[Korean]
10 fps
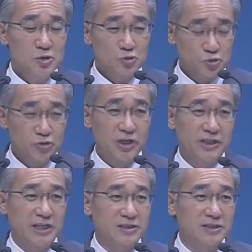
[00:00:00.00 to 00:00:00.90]
훌에
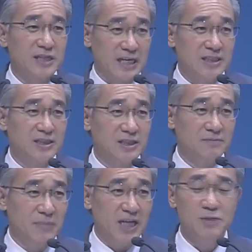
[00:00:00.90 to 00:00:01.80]
대해서는
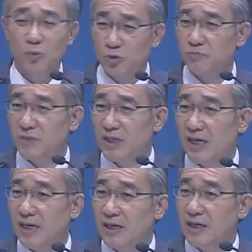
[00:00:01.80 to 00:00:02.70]
사실 많이 모릅니다.